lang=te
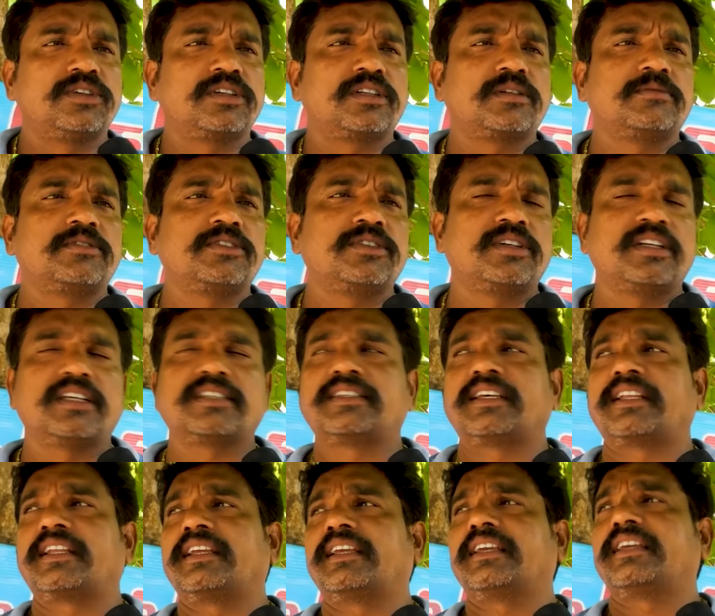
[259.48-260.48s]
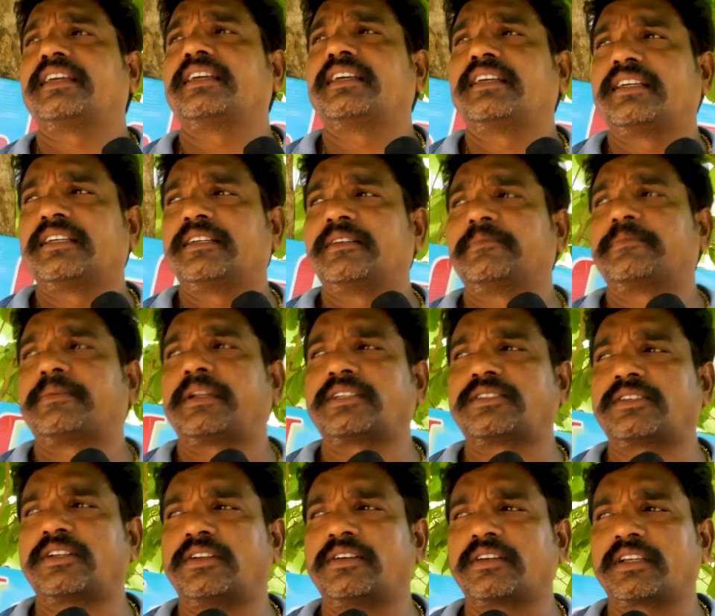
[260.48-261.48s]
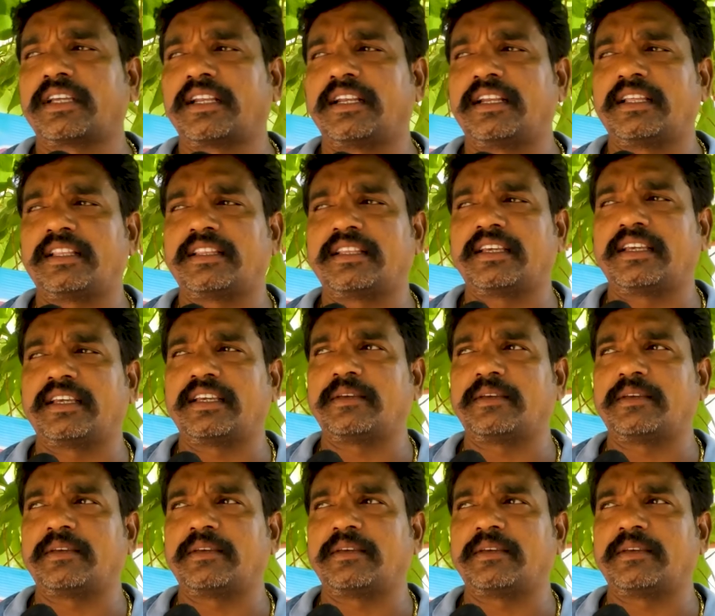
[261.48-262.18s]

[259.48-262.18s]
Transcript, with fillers: కూటమిగా ఉన్నా సరే ప్రజల్లోకి వెళ్ళేది